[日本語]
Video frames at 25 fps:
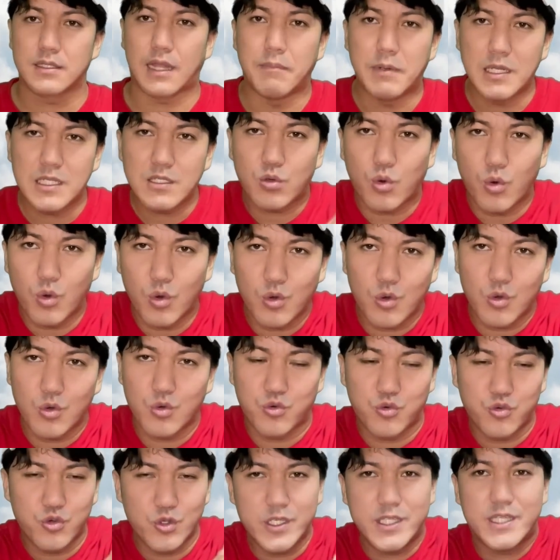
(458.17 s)
たまにこう、
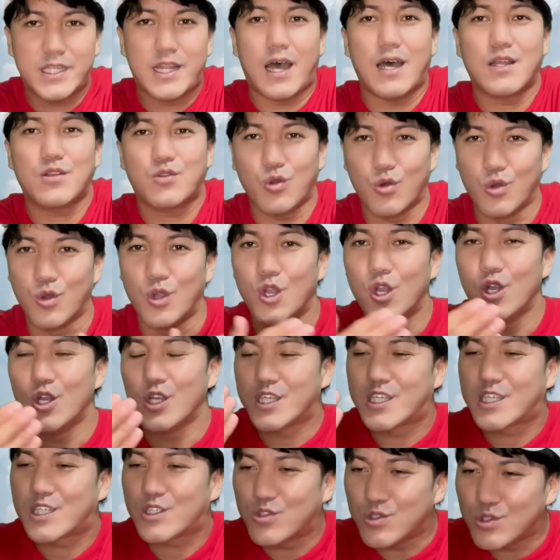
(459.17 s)
拭いた後、
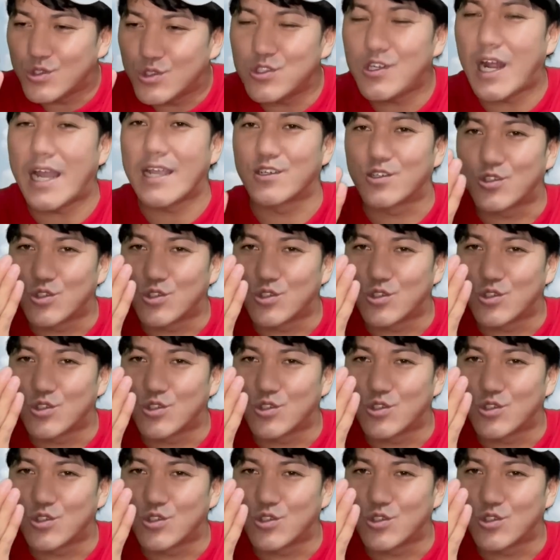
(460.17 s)
引くぐらい